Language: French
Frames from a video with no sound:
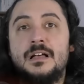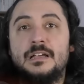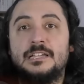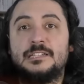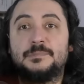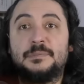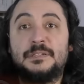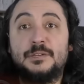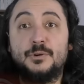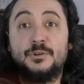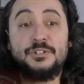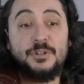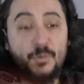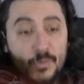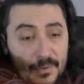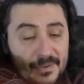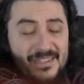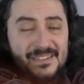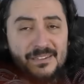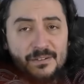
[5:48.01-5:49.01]
Expliquer aux gens,
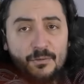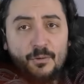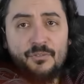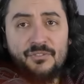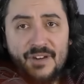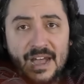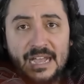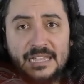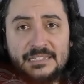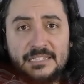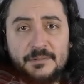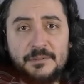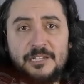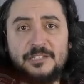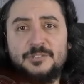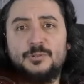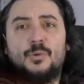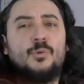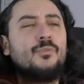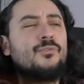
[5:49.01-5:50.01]
oui, oui on va arrêter
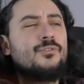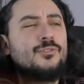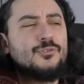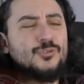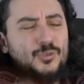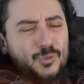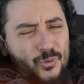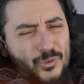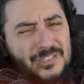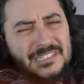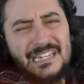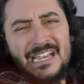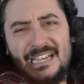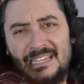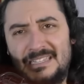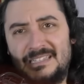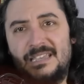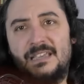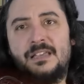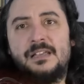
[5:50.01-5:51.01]
l'immigration, on veut tous
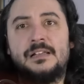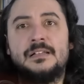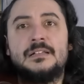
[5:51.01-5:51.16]
l'arrêter.